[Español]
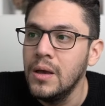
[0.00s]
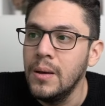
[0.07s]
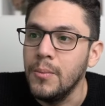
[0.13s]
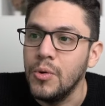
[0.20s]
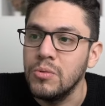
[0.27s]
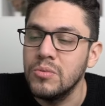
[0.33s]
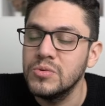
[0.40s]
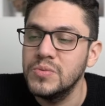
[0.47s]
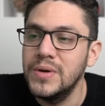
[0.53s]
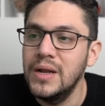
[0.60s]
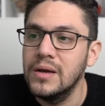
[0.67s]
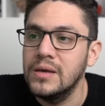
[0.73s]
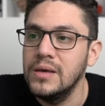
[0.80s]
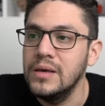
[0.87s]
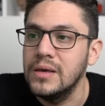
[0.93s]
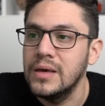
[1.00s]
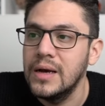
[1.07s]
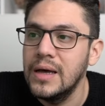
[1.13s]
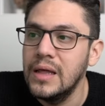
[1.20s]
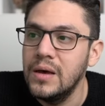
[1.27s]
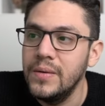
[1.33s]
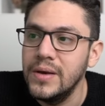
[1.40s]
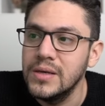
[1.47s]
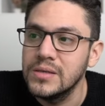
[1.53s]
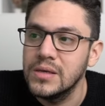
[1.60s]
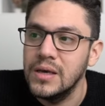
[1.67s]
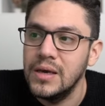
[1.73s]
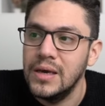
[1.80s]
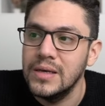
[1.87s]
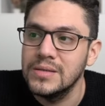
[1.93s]
podemos ver aquí que cada vez
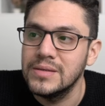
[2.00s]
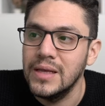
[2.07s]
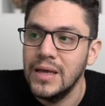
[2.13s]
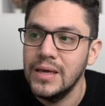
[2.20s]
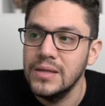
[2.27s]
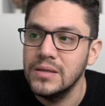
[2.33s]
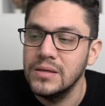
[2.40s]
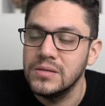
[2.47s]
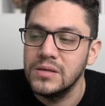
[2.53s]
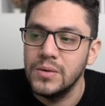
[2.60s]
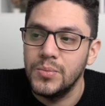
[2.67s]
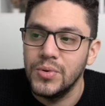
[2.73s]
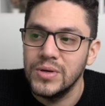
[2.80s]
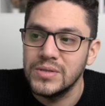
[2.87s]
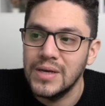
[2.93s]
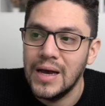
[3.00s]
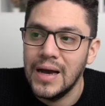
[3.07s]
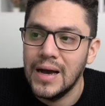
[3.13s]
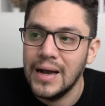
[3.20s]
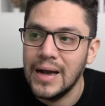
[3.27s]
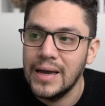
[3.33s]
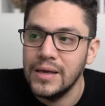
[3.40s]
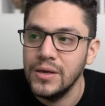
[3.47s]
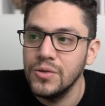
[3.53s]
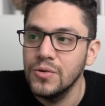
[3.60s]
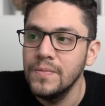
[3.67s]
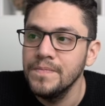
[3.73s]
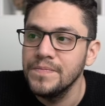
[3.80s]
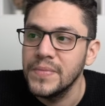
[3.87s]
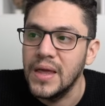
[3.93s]
que este índice pues ha caído,